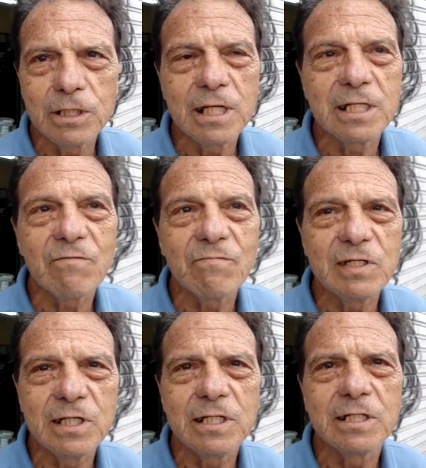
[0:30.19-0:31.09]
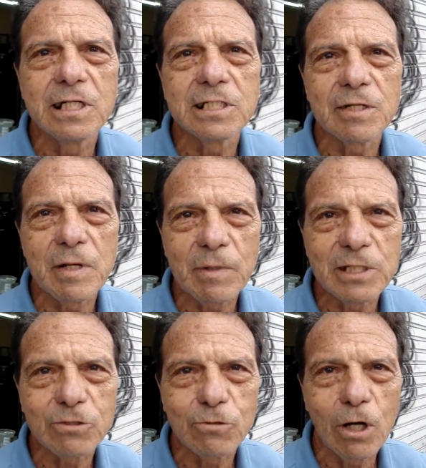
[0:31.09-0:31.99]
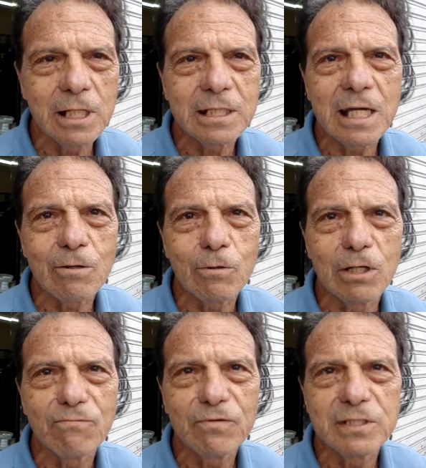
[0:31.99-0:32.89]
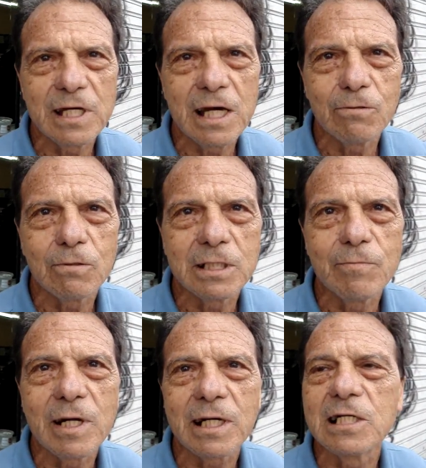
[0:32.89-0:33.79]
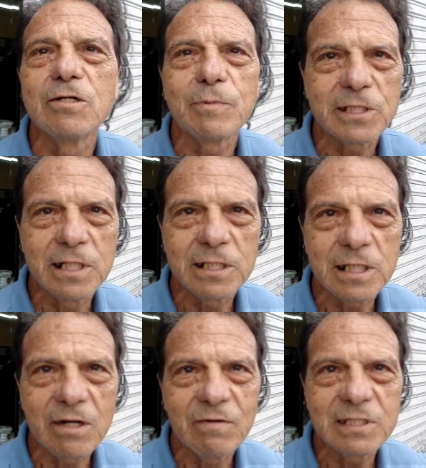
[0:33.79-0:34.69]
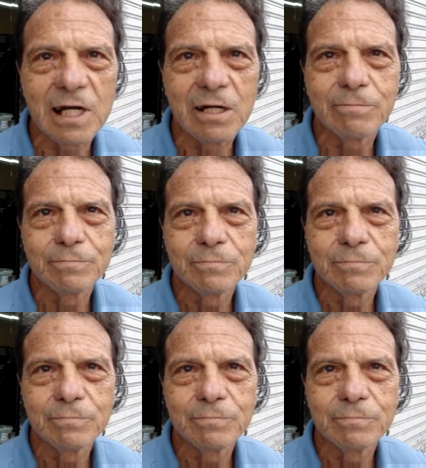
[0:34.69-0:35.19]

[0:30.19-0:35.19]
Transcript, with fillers: que tem travessia de criança para ir para a escola e até agora não fizeram a demarcação para as crianças atravessar.